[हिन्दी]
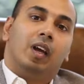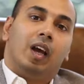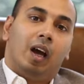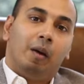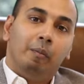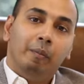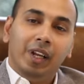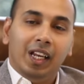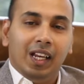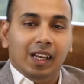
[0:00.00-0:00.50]

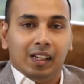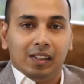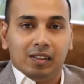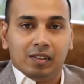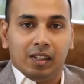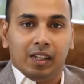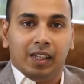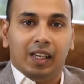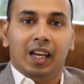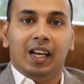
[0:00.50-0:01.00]

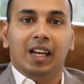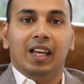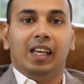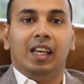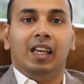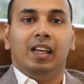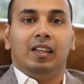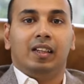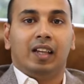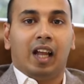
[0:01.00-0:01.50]
अम्बिलिकस यानी
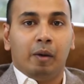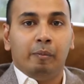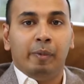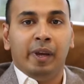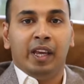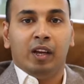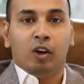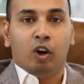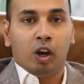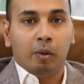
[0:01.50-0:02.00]
कि
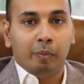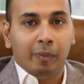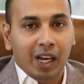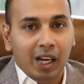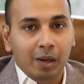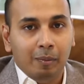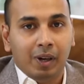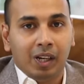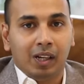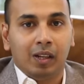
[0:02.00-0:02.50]
नाभि और
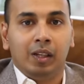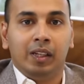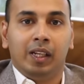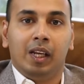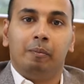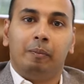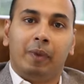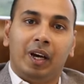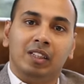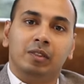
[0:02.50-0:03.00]
बेली बटन
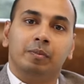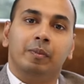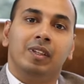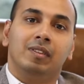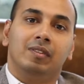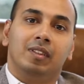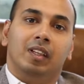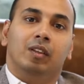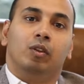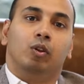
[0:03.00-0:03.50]
के पास में
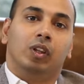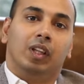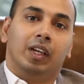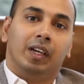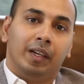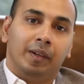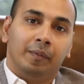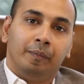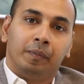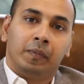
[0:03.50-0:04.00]
स्थित होता
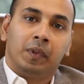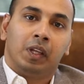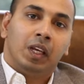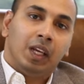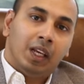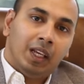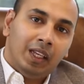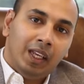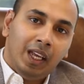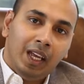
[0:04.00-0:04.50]
है
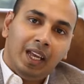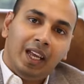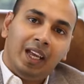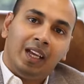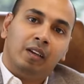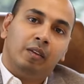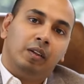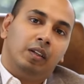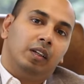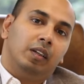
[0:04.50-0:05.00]
ये
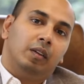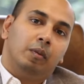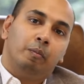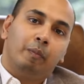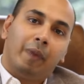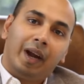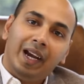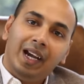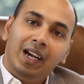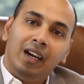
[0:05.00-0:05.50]
एक
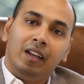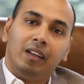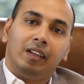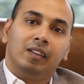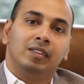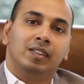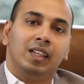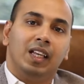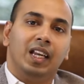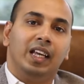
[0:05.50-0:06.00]
माइल्ड
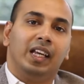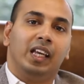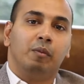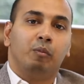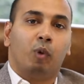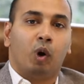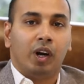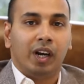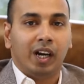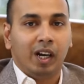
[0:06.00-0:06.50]
से लेके
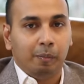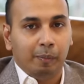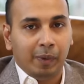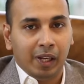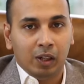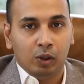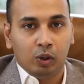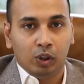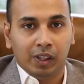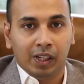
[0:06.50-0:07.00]
मॉडरेट
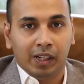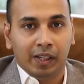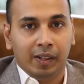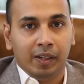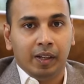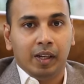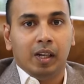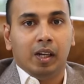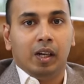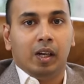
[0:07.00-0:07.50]
पेन होता है
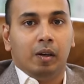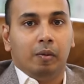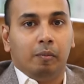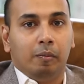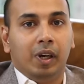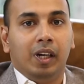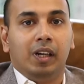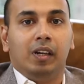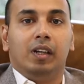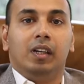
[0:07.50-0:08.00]

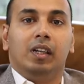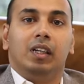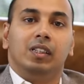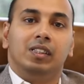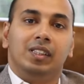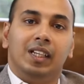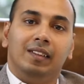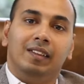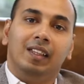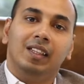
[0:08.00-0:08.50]
बट
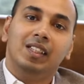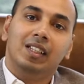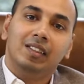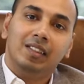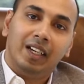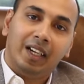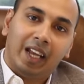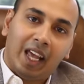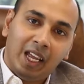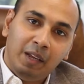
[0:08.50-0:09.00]
जैसे
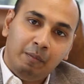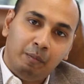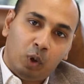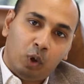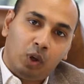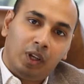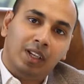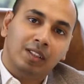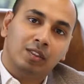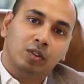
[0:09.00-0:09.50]
जैसे टाइम
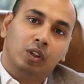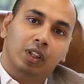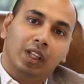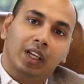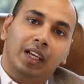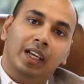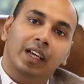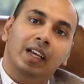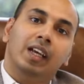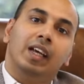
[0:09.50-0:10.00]
प्रोग्रेस होता
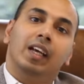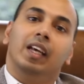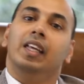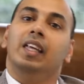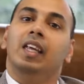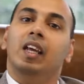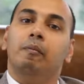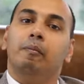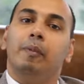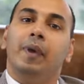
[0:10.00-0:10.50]
है
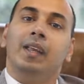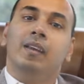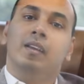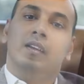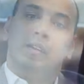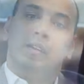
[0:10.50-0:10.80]
ये पेन